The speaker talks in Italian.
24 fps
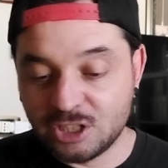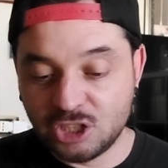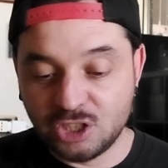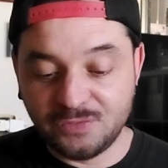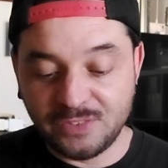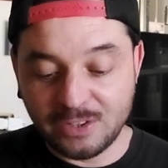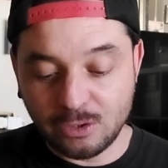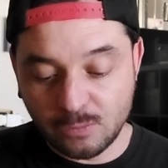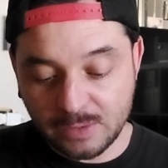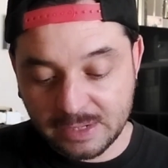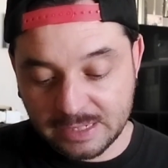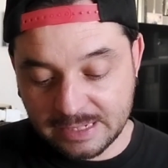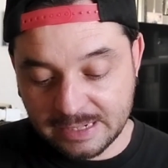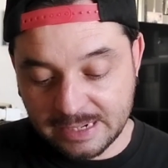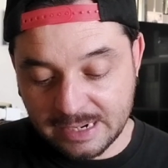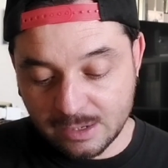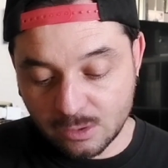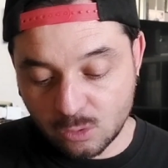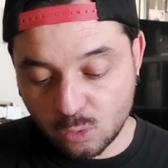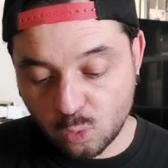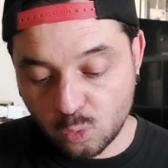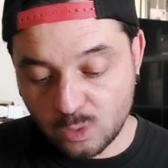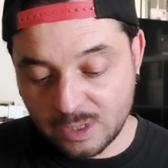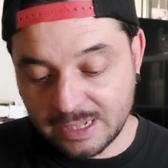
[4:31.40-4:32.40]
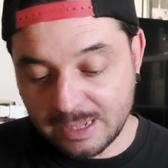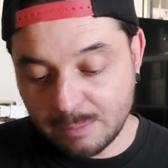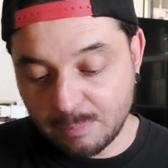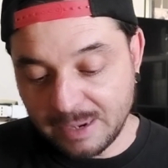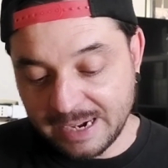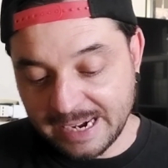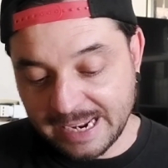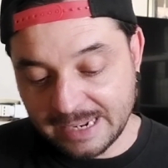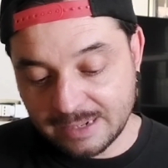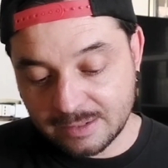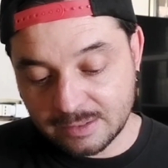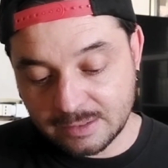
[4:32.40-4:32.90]
è che ci fanno vedere alcuni dei
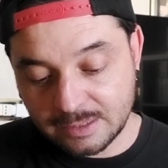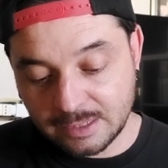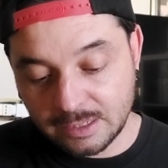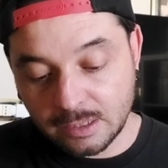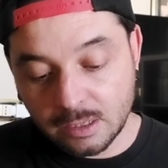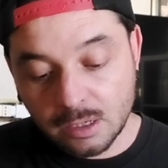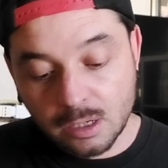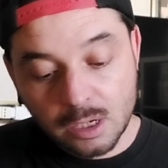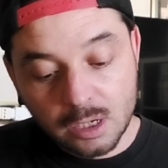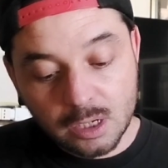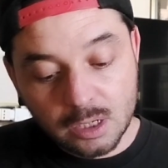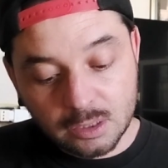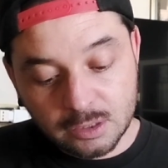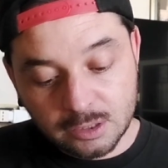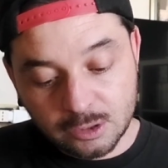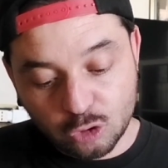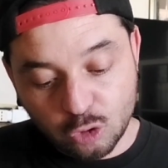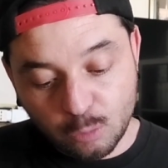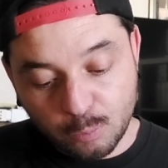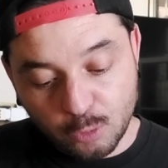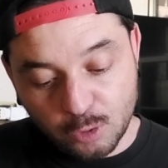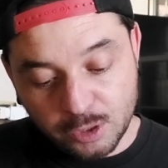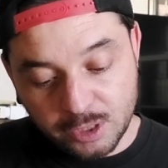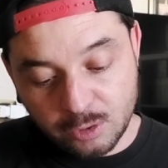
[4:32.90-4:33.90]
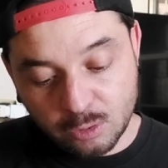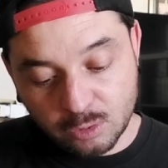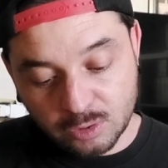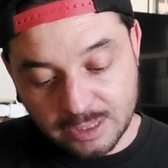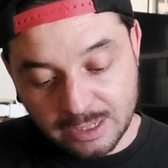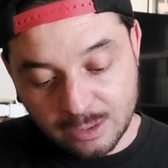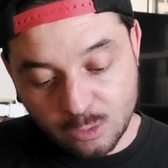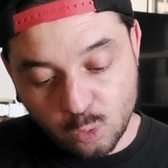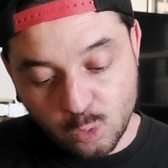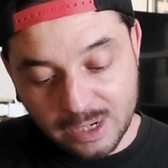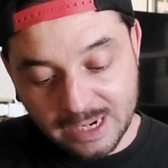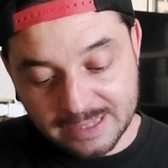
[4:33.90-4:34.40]
parenti di Topolino,
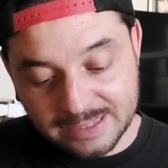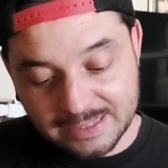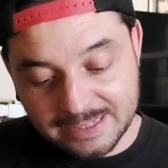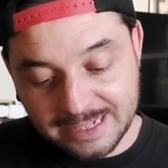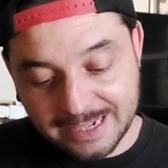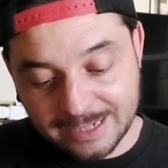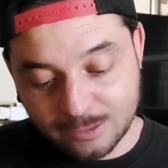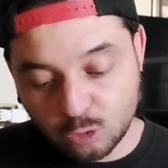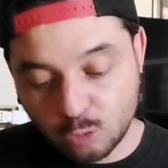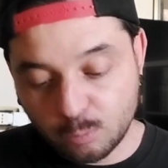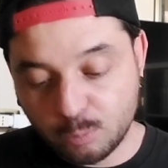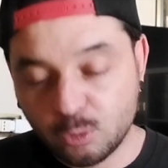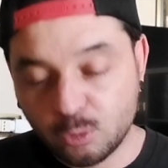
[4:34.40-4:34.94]
tra cui la zia